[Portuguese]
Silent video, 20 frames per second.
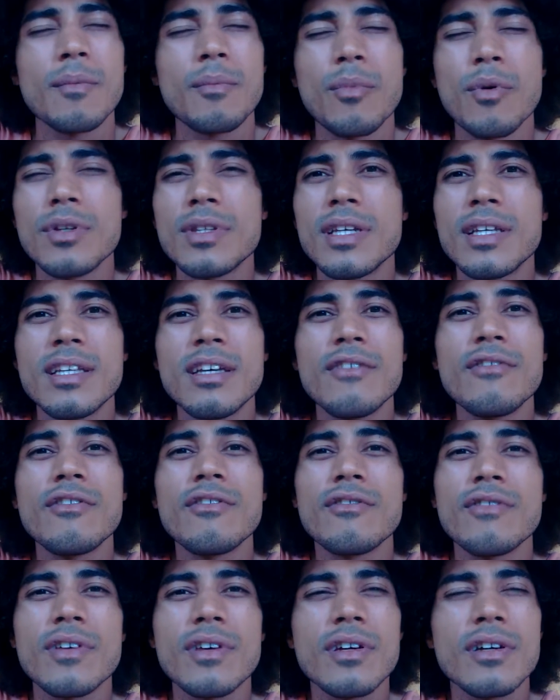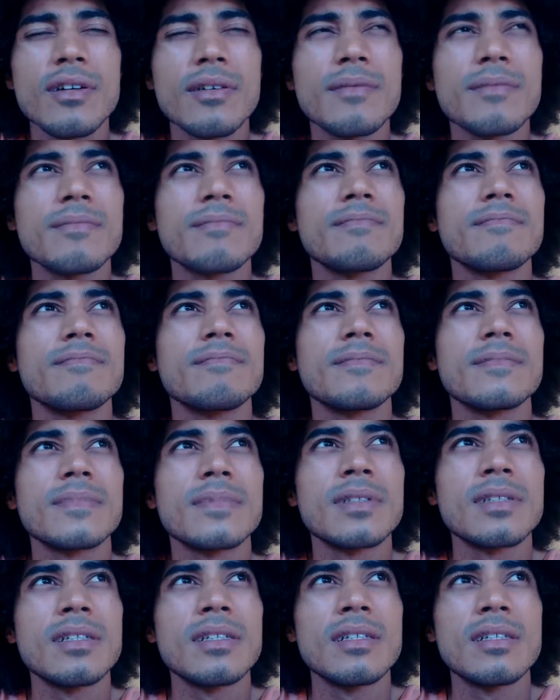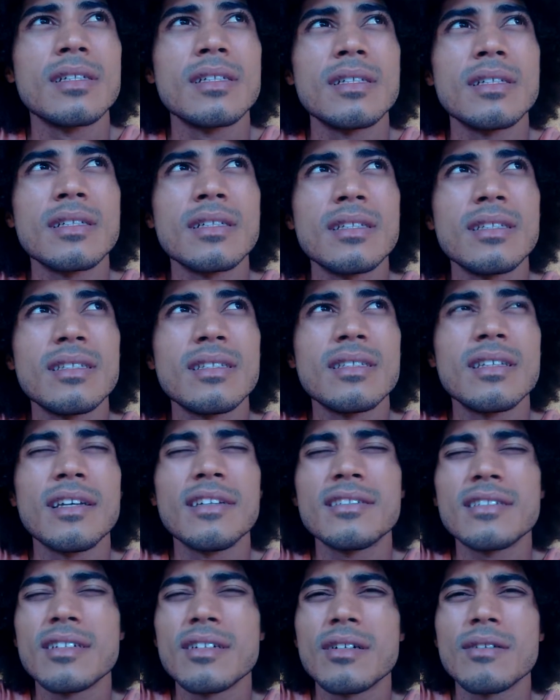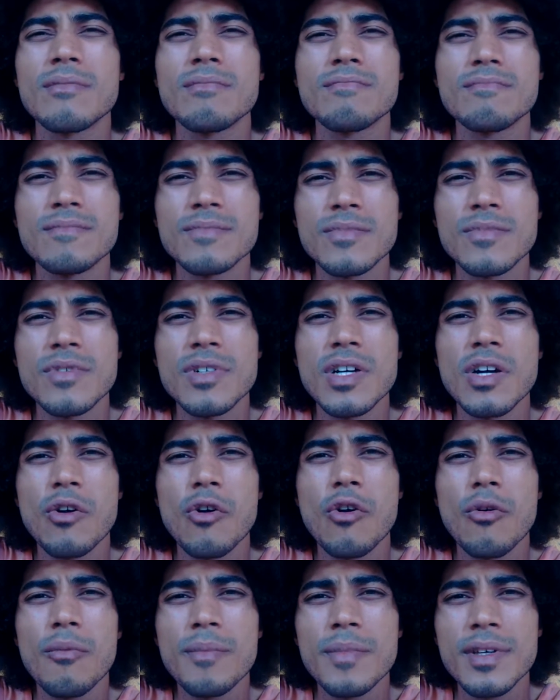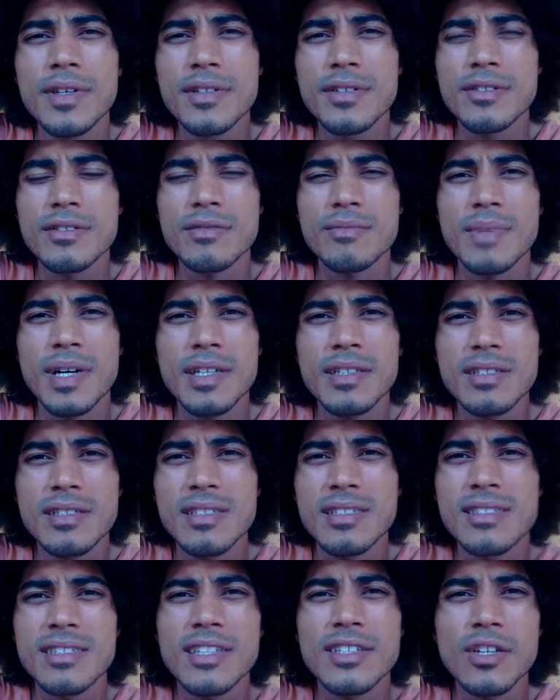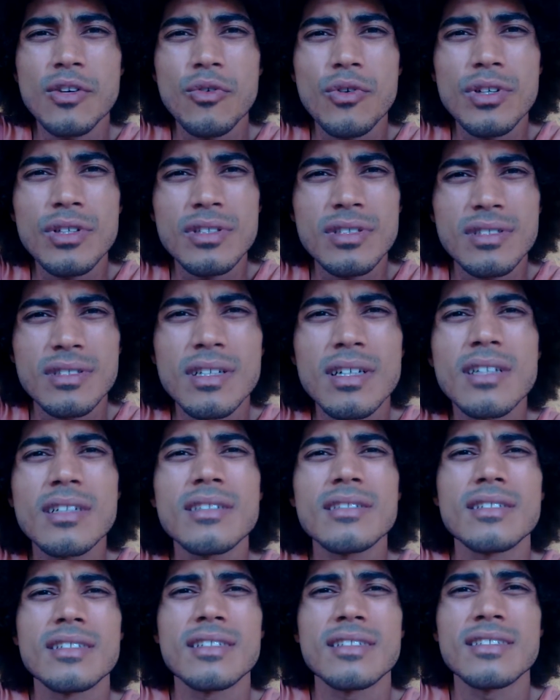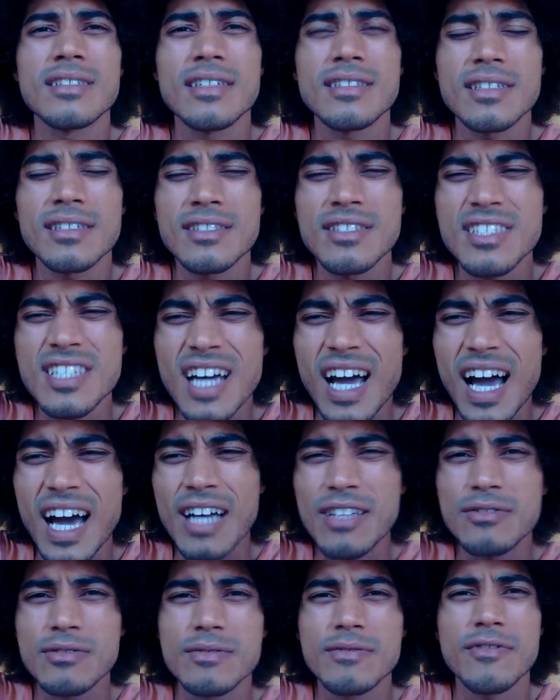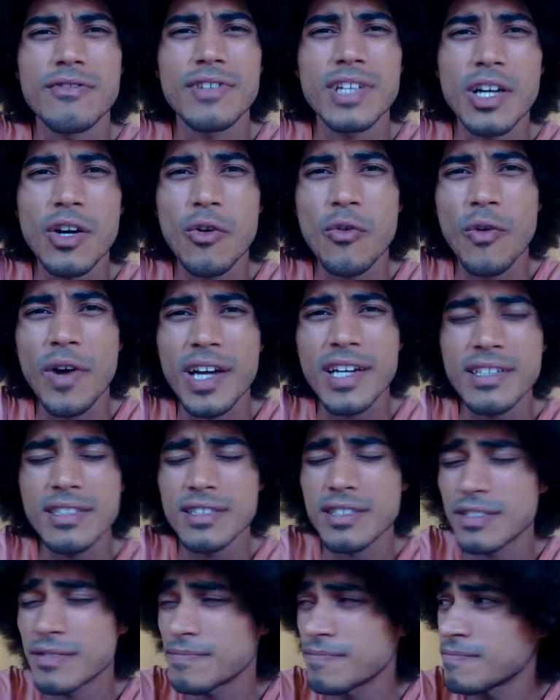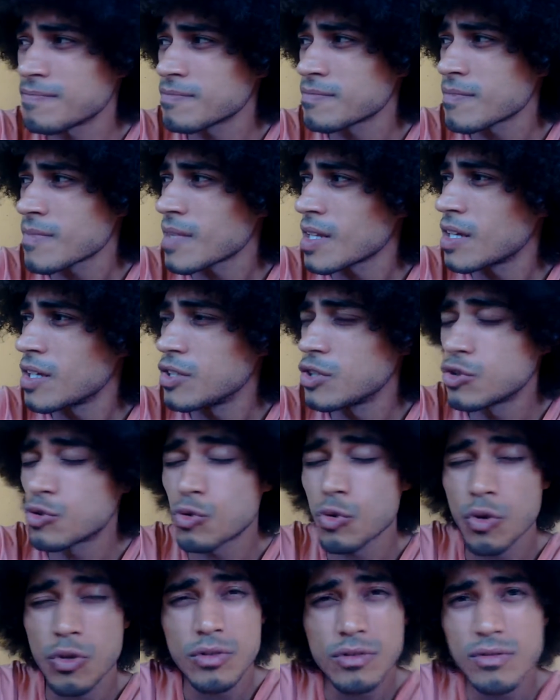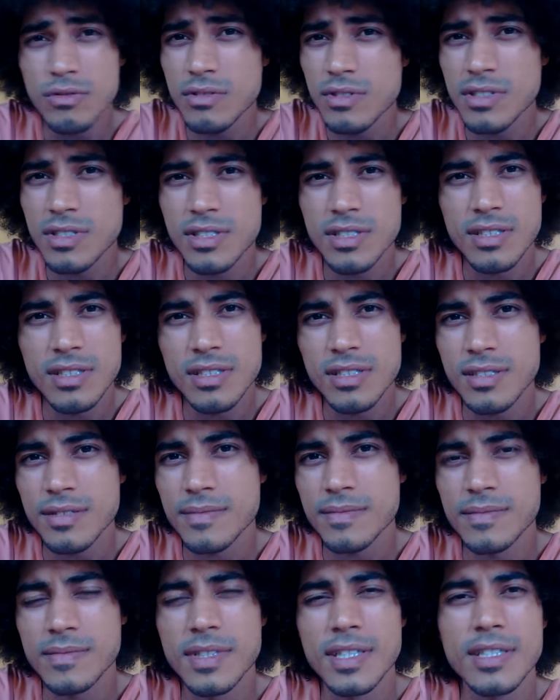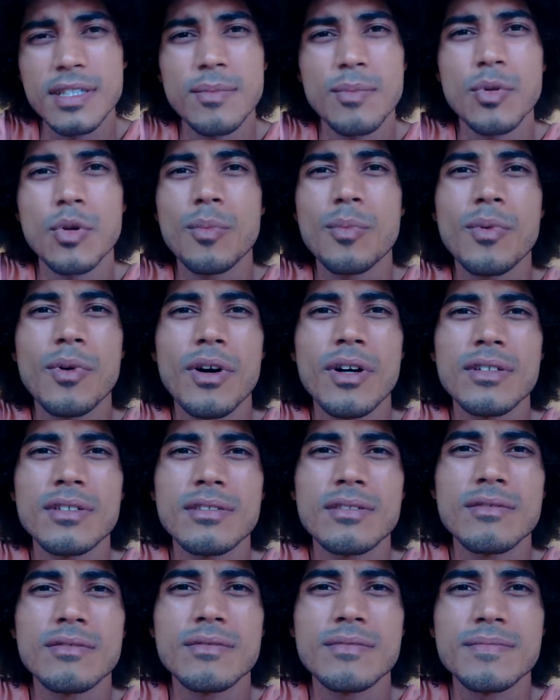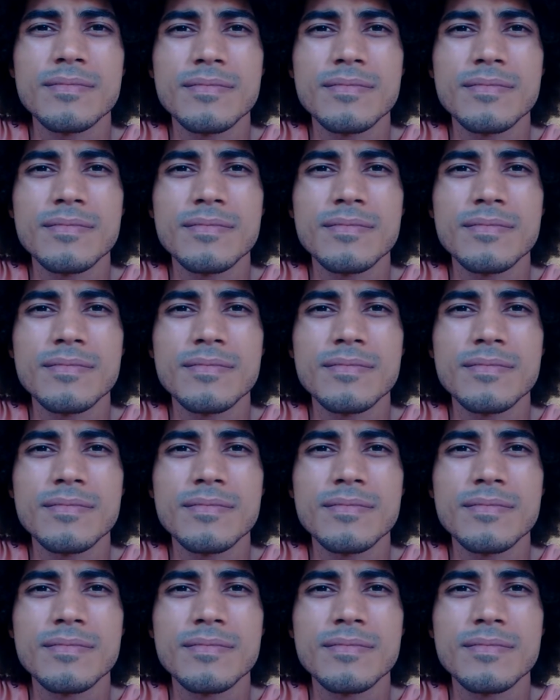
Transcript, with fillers: poderia viver que seja um recomeço, mas que seja constante, que seja diário, frequente, todos os dias nesse propósito.